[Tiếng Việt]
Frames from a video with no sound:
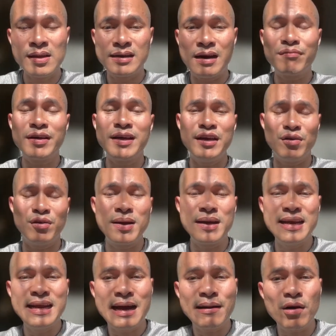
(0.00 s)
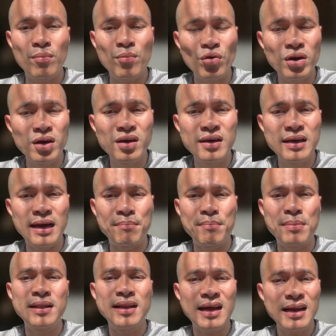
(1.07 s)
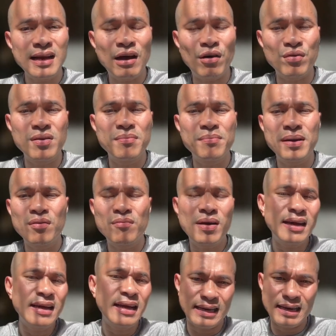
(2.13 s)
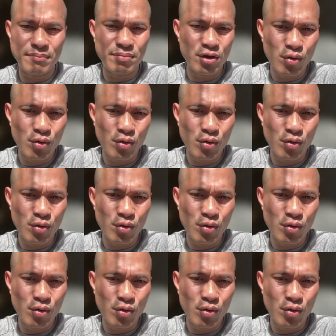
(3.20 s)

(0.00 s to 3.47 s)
trong khi nếu mình đi ăn có một người à mình thích ăn lẩu nhưng mà mình không mang hết cả